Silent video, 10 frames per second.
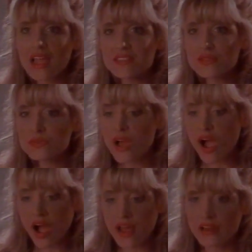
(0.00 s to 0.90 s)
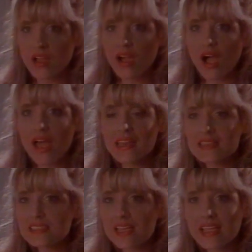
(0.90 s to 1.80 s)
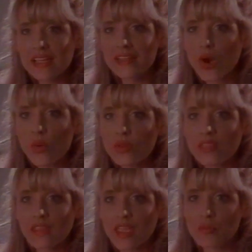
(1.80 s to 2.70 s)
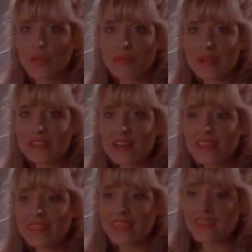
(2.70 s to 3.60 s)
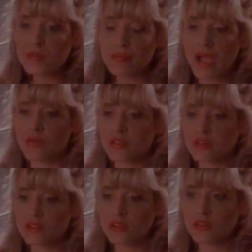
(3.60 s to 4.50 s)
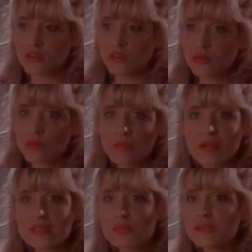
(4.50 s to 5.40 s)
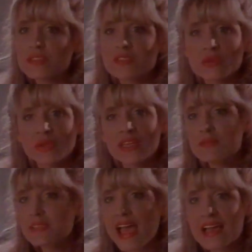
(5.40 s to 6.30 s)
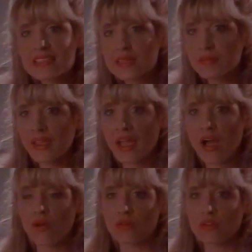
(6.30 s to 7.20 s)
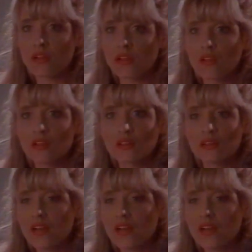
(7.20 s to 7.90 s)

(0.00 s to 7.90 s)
Não é isso. Eu não disse que iria no jogo, eu disse que pensaria no assunto. O que, que eu posso fazer? Ele sempre me convida para sair.